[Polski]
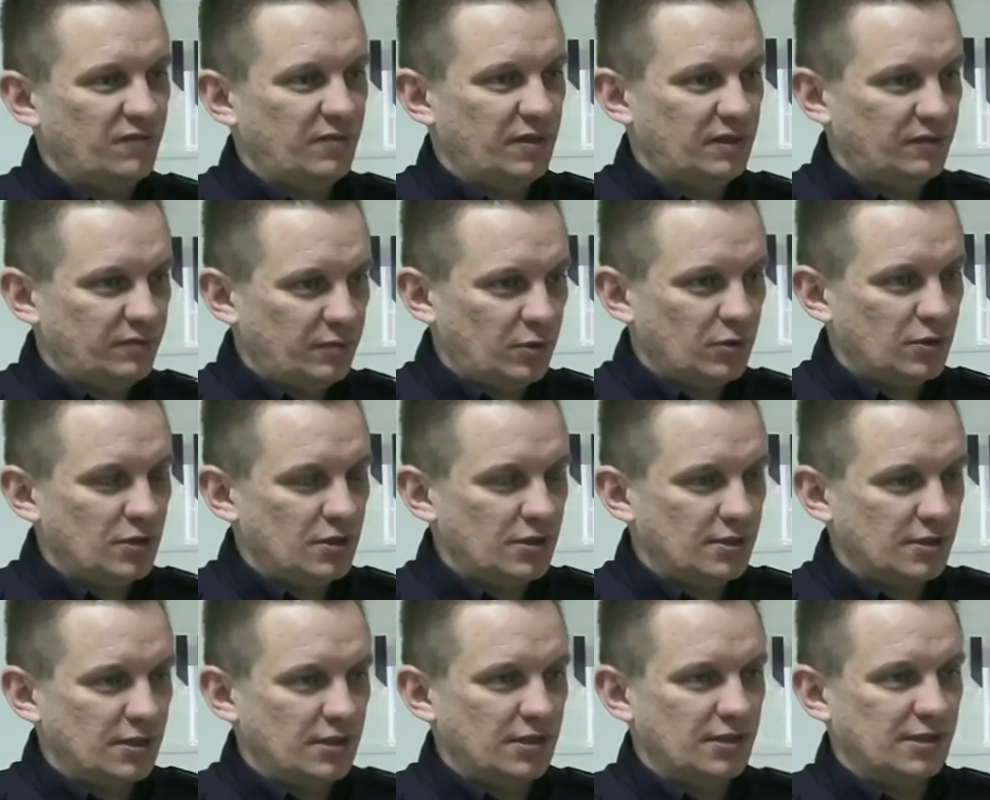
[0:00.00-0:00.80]
Fat
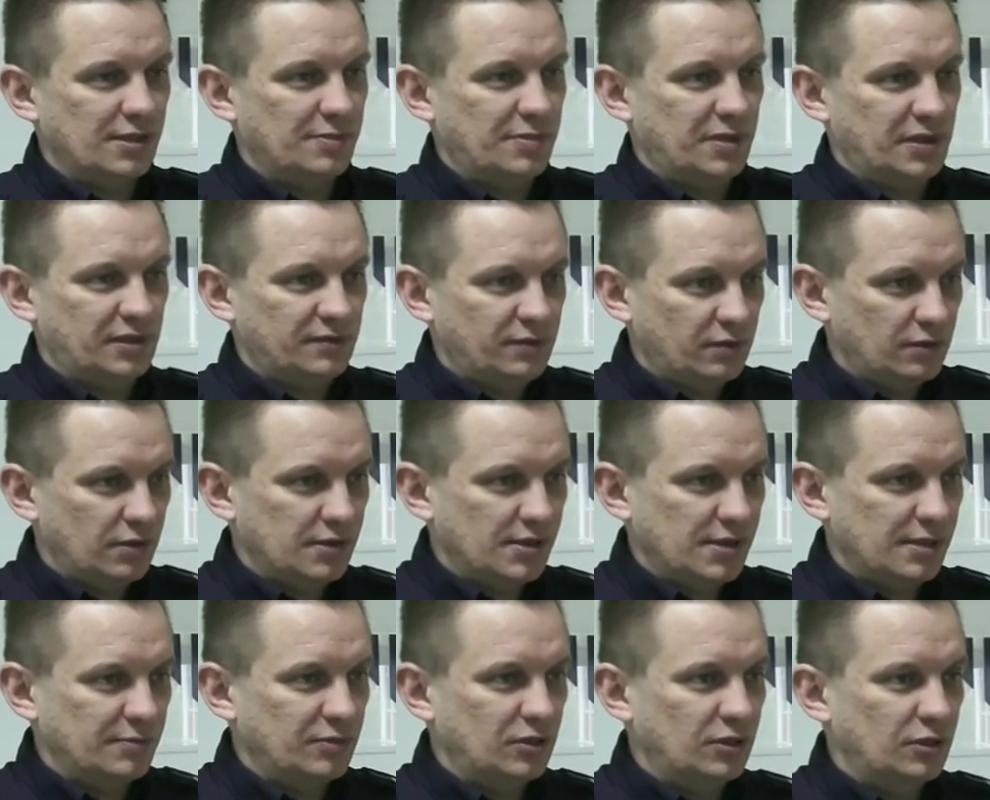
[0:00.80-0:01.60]
poślizg, nie zapanował
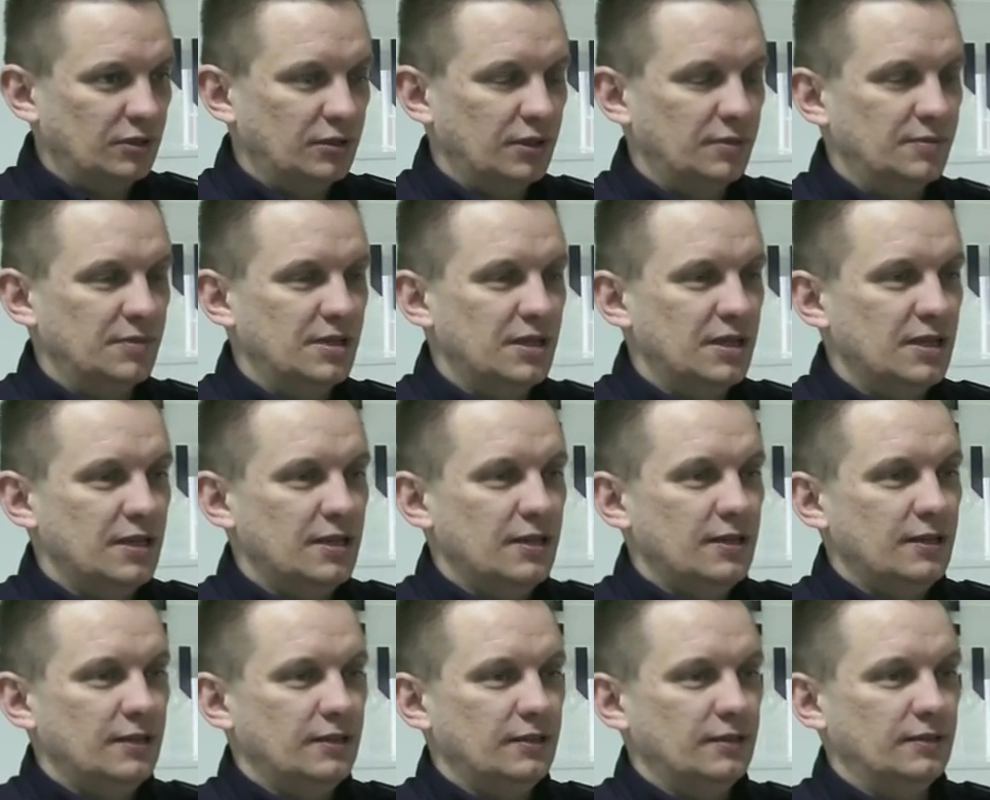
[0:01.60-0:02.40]
nad samochodem.
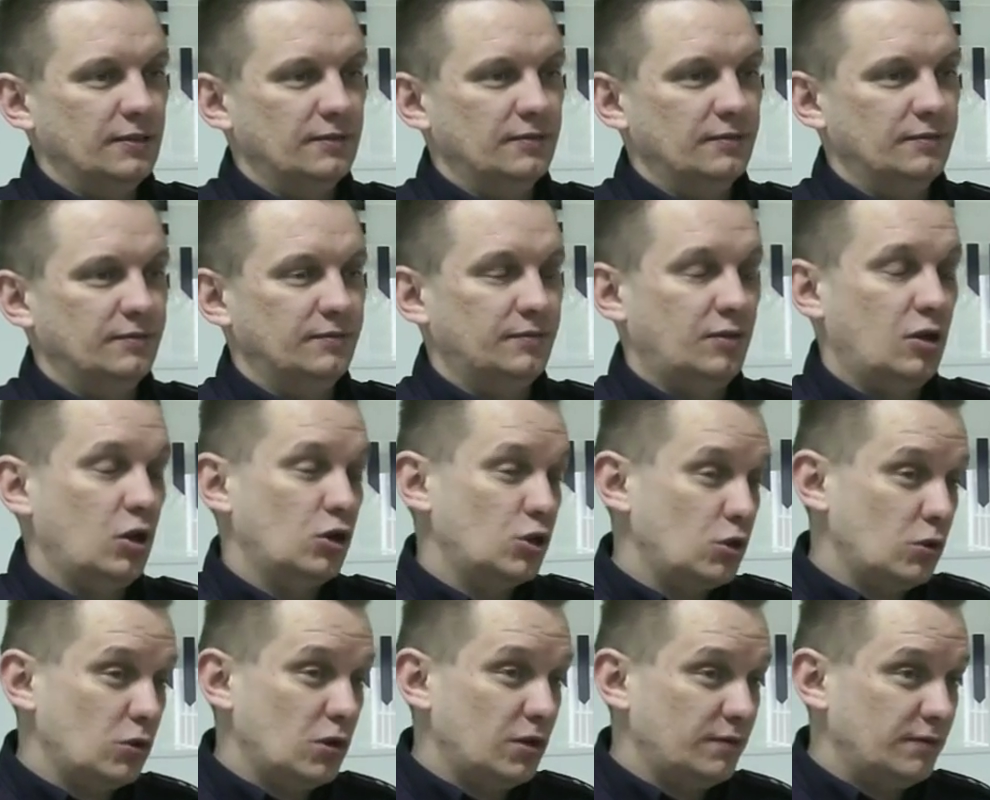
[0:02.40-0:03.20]
E,
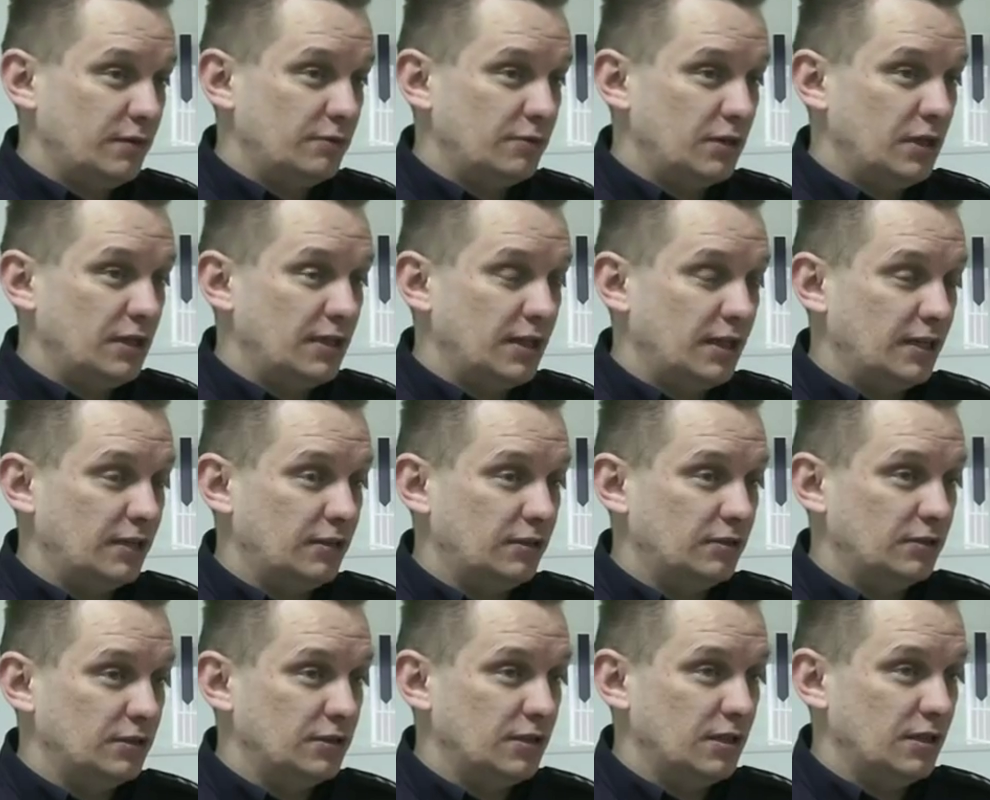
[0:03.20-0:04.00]
koziołkował
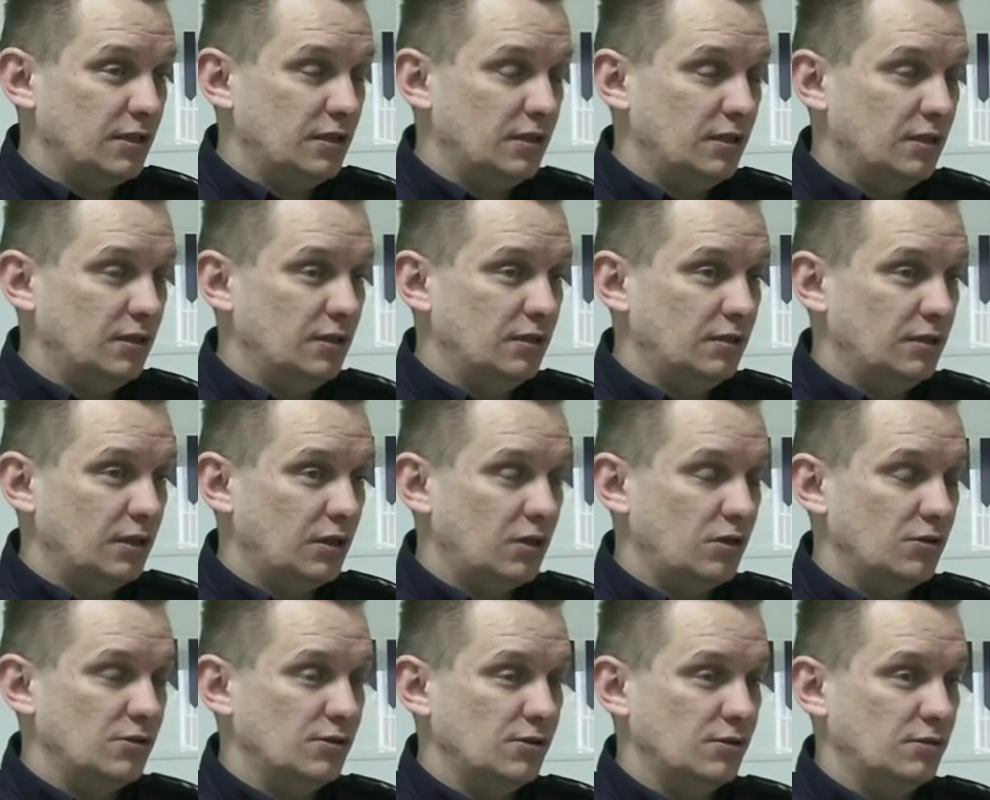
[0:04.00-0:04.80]
kilkakrotnie, e, na
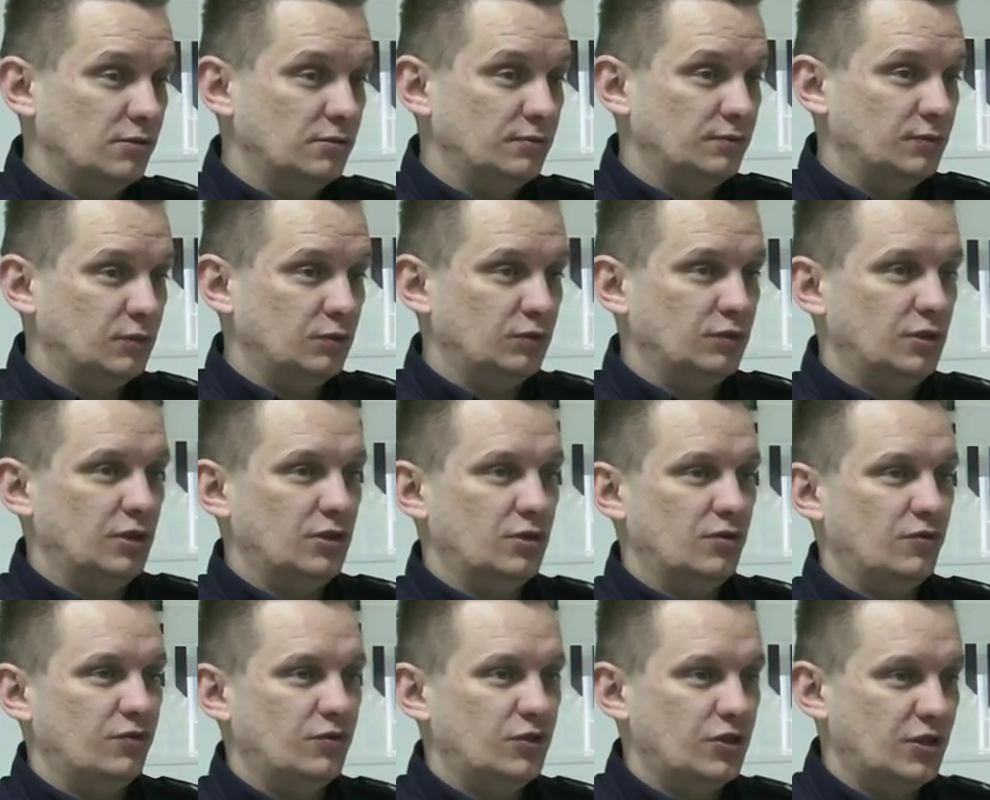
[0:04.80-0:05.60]
końcu
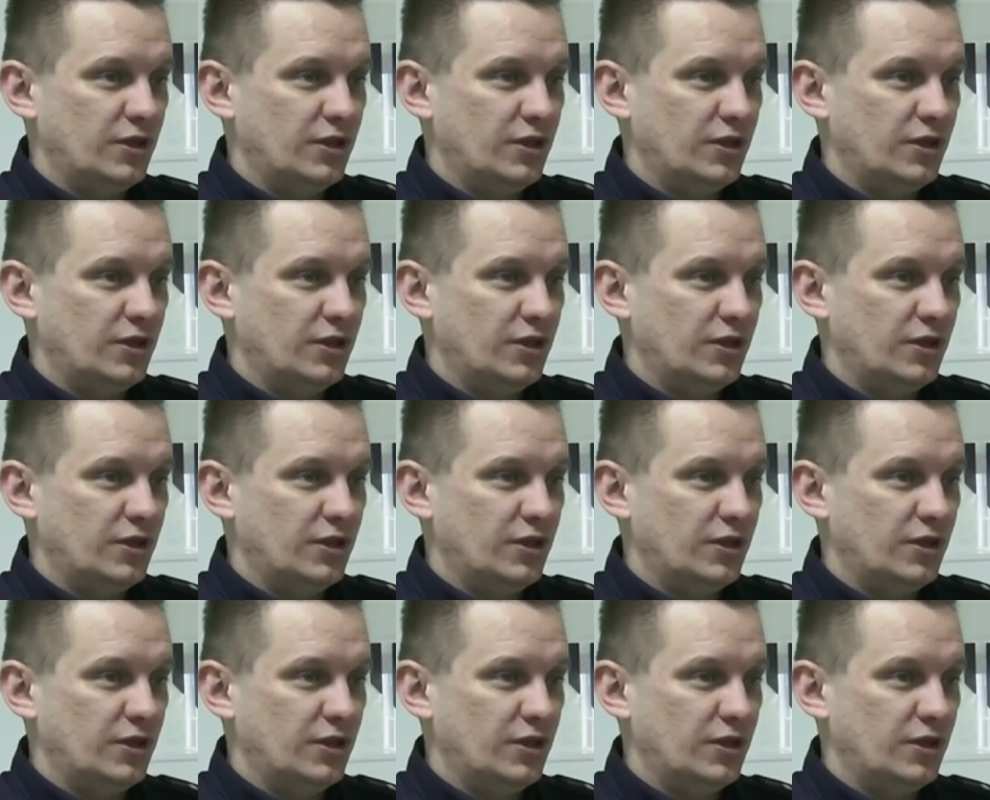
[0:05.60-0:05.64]
uderzył w